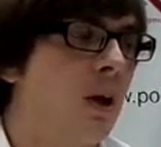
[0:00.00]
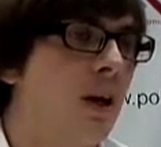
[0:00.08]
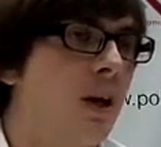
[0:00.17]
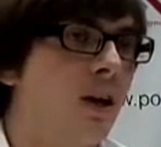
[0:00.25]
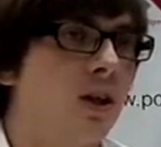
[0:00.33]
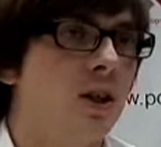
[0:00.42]

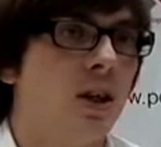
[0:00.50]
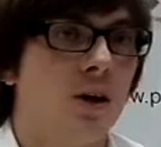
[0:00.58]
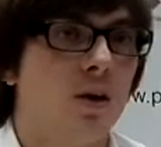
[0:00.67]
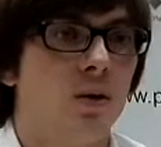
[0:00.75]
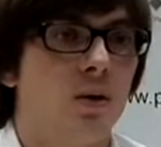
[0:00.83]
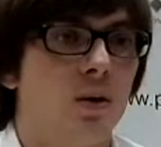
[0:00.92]
Я не
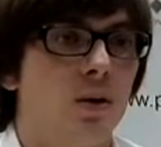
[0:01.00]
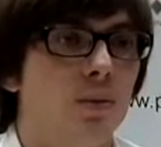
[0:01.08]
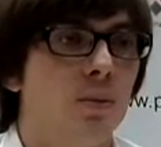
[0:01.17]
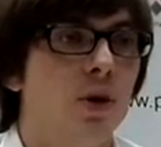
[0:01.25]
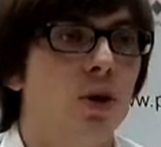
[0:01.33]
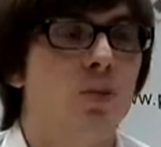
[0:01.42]
знаю,
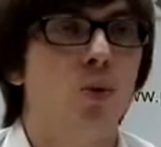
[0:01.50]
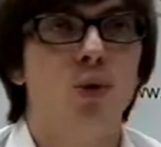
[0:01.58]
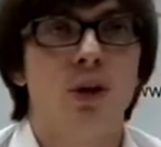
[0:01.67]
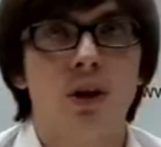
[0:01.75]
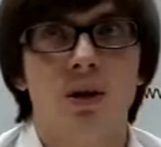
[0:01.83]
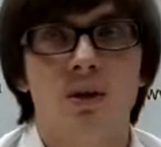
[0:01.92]

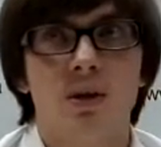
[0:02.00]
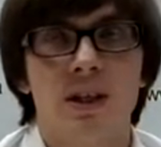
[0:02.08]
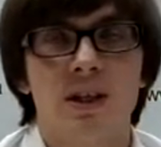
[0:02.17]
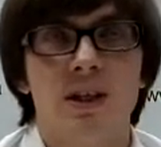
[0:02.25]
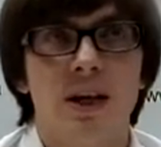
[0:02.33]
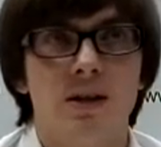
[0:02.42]
перепутал
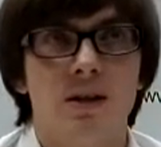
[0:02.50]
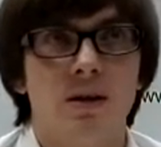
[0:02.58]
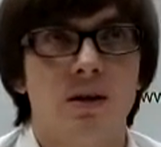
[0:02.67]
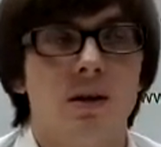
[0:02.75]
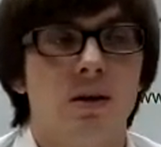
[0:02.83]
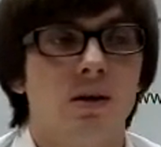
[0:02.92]

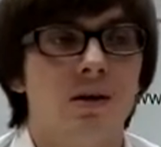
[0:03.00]
сознательно